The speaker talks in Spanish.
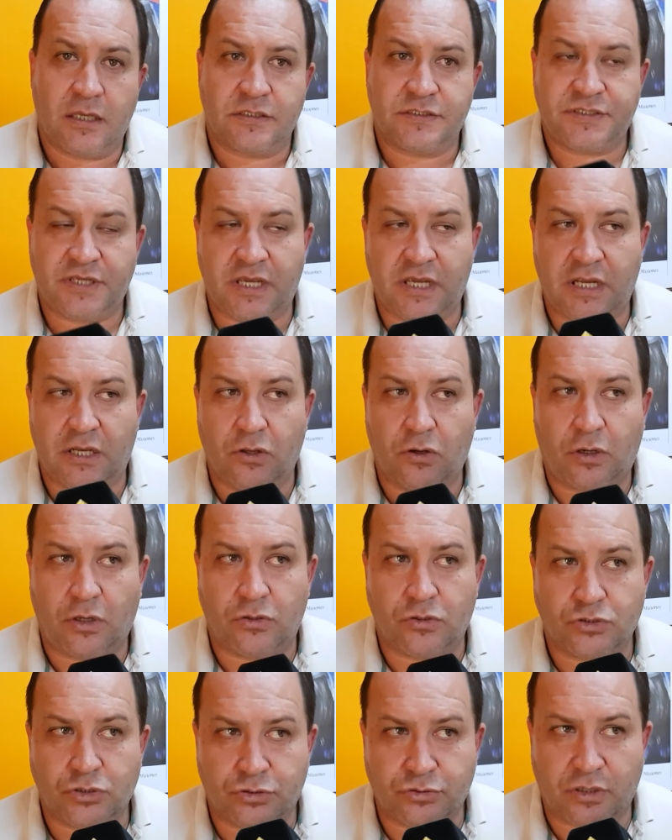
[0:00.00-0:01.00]
Sí, lo que
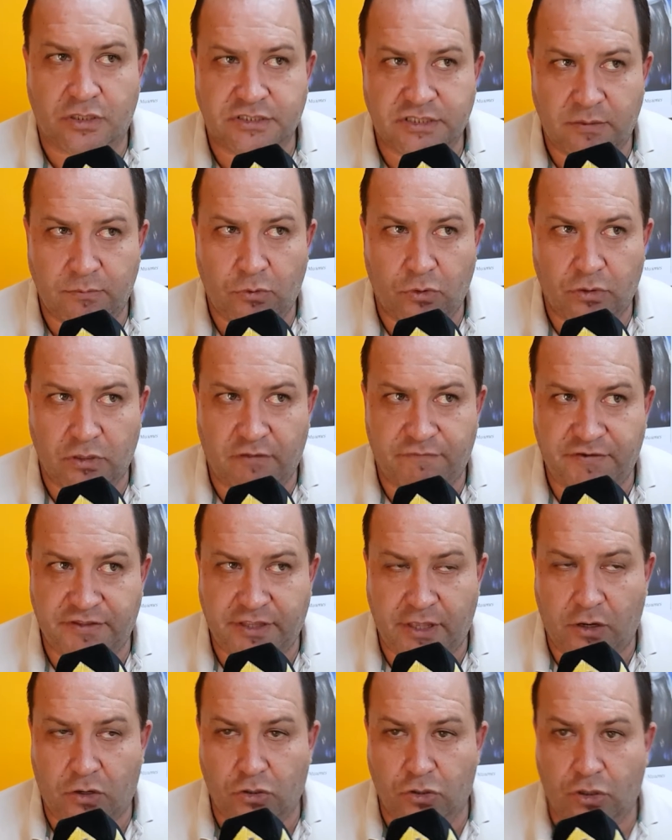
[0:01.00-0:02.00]
nosotros hacemos con la
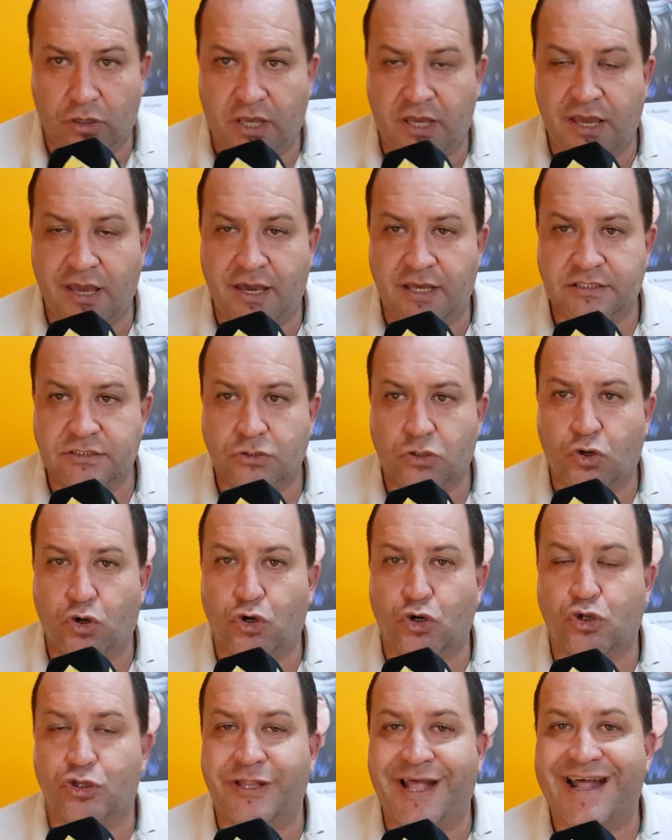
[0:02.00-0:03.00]
fiesta de ecología es
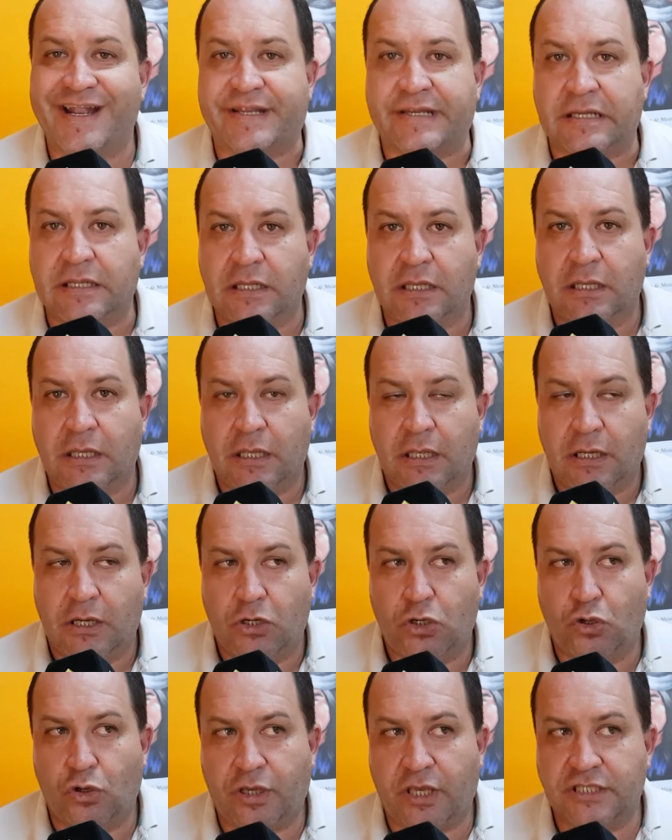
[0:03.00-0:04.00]
coronar
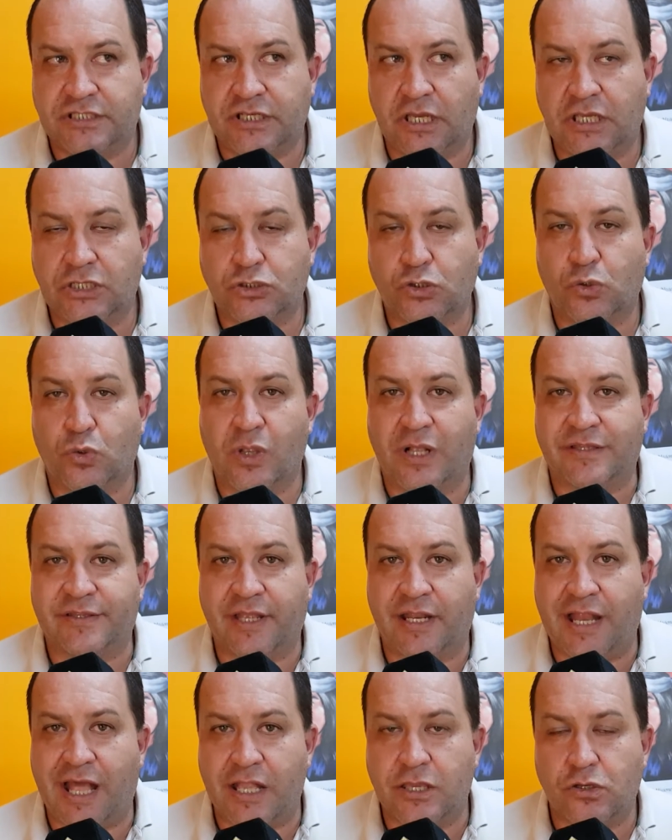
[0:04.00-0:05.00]
lo que se hizo
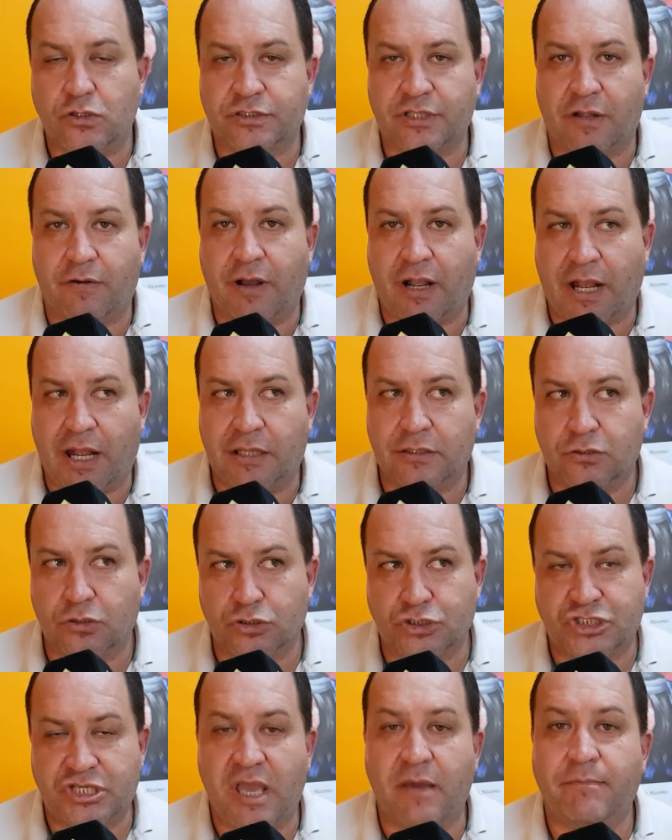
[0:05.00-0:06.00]
durante el año
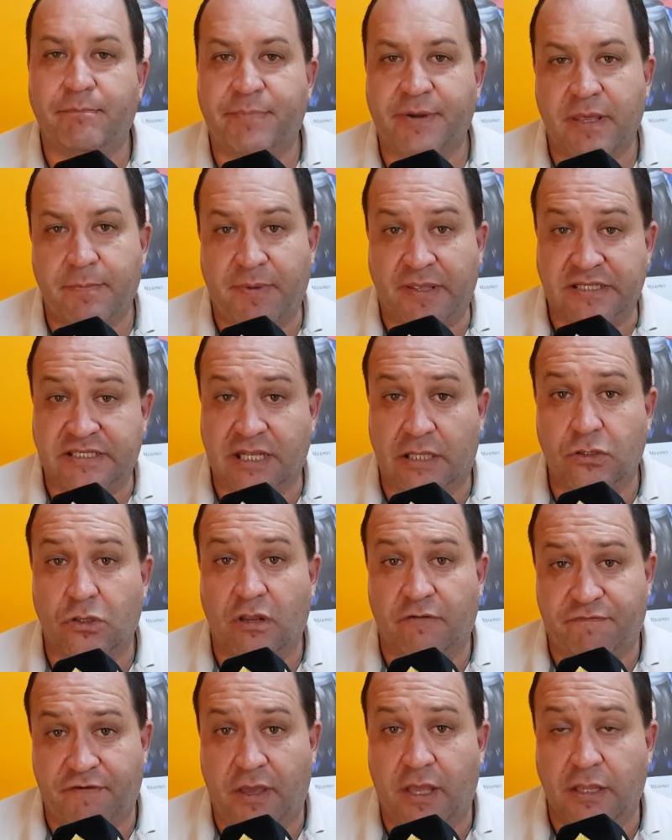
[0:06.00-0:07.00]
trabajando siempre y
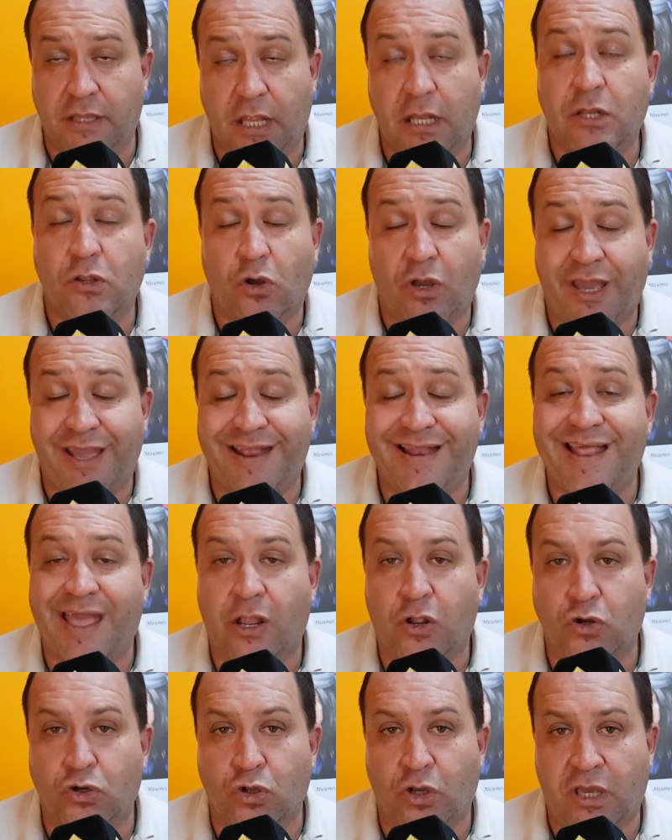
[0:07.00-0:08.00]
pensando en, en lo que es la
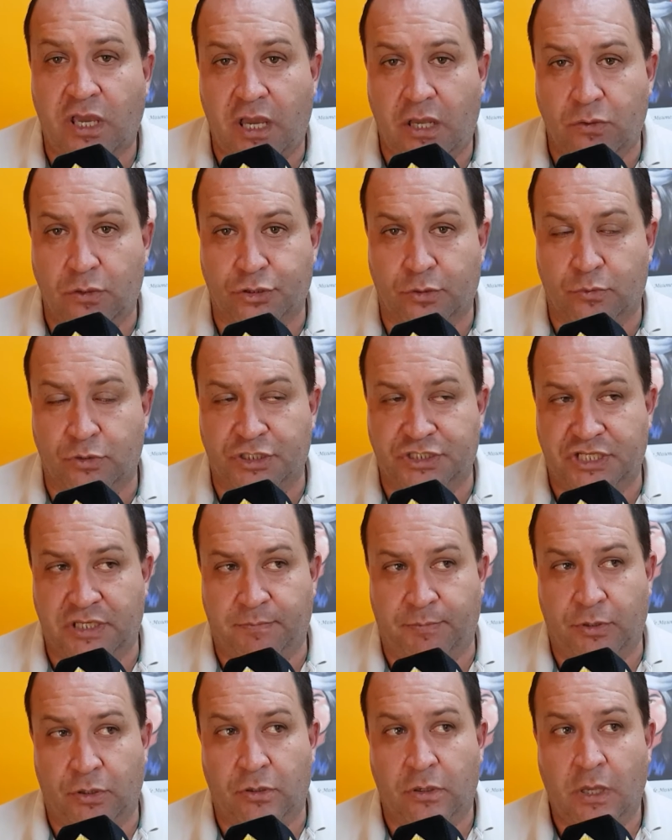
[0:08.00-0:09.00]
ecología de nuestro
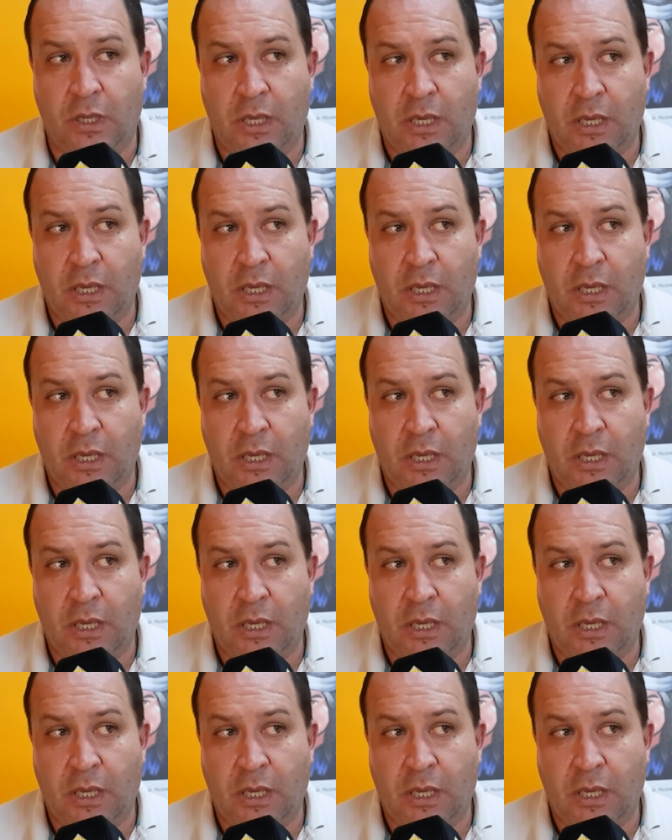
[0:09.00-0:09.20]
municipio.